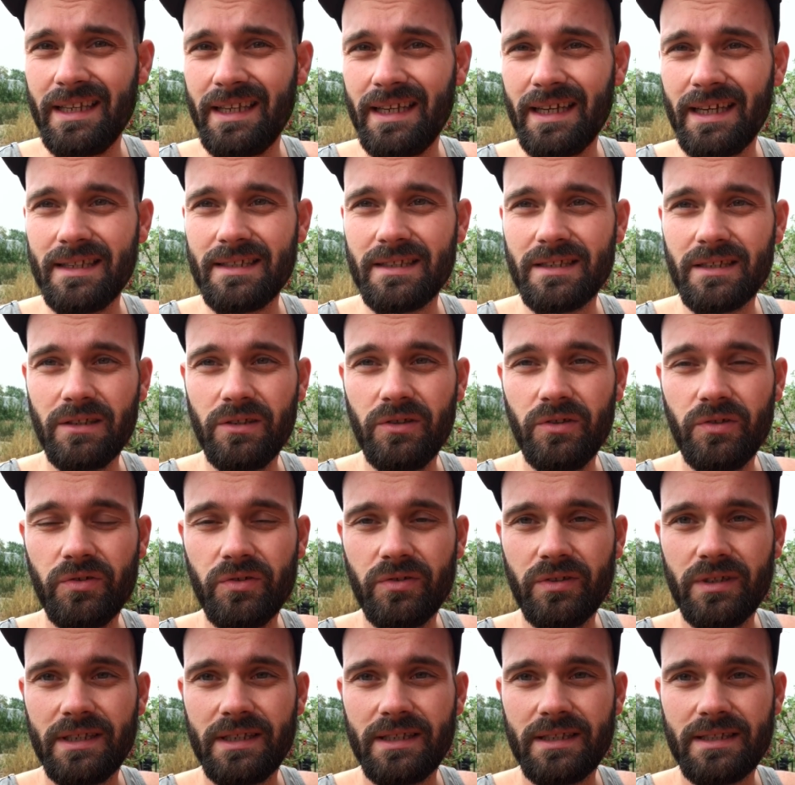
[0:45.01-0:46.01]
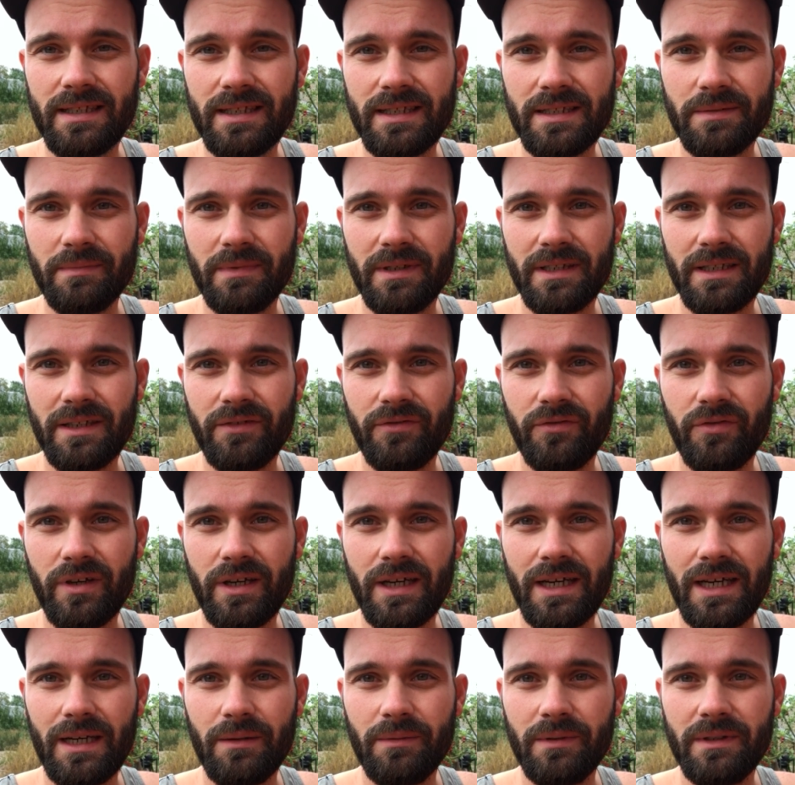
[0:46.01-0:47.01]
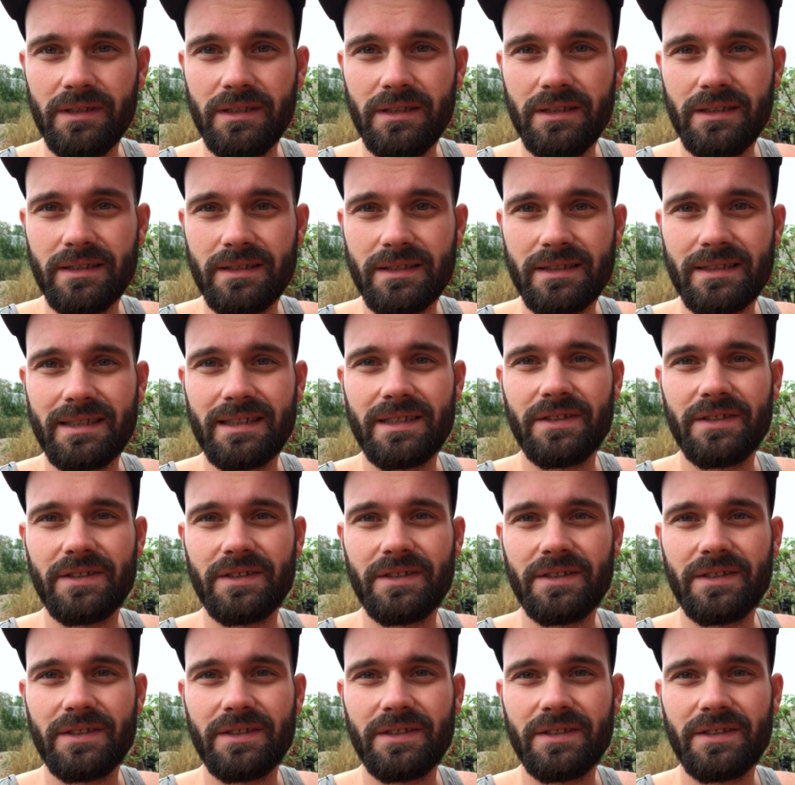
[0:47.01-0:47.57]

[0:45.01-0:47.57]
Die einzige Lösung, die ich jetzt erstmal dafür habe, ist,